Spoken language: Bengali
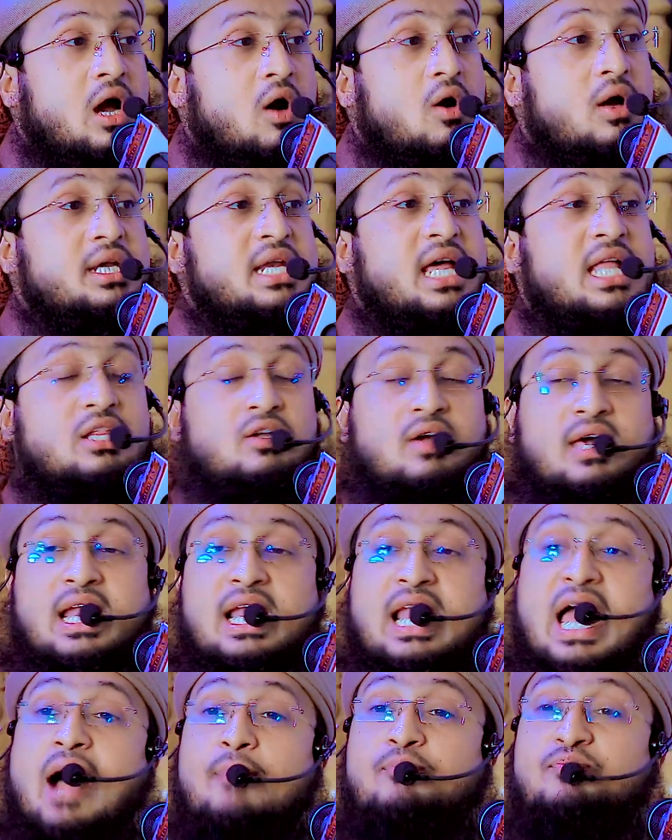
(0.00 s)
হঠাৎ করে
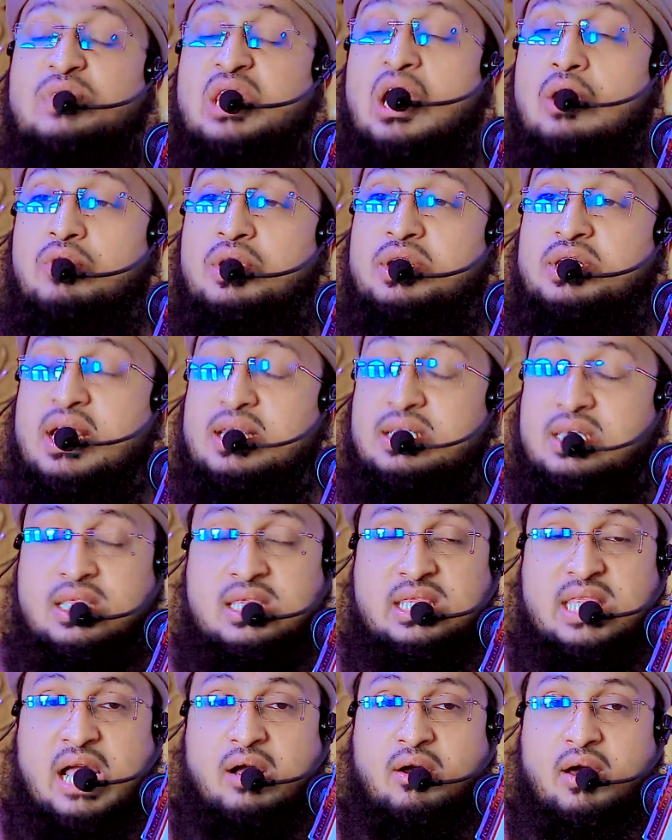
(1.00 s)
লাভ দিয়ে ওইটা
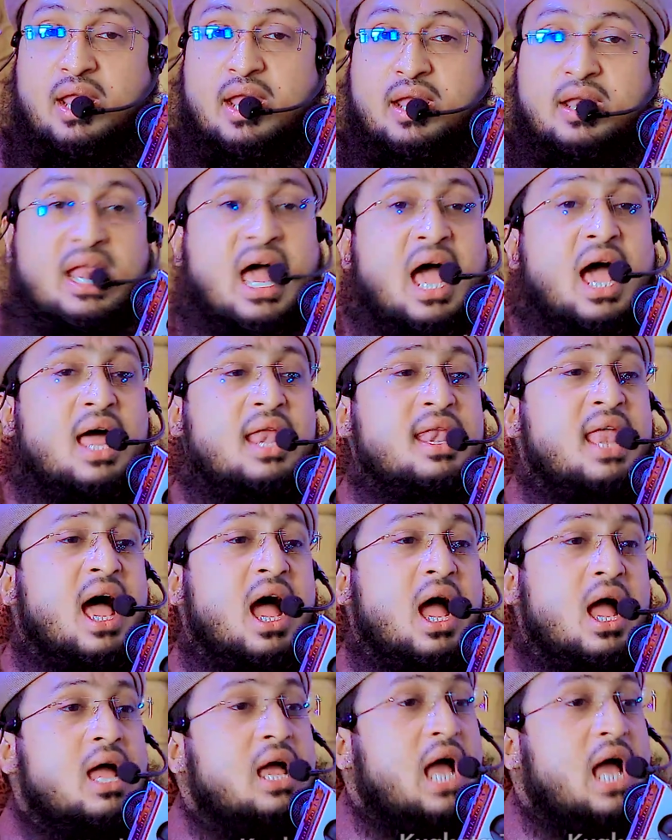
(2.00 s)
চিন্তা করে না না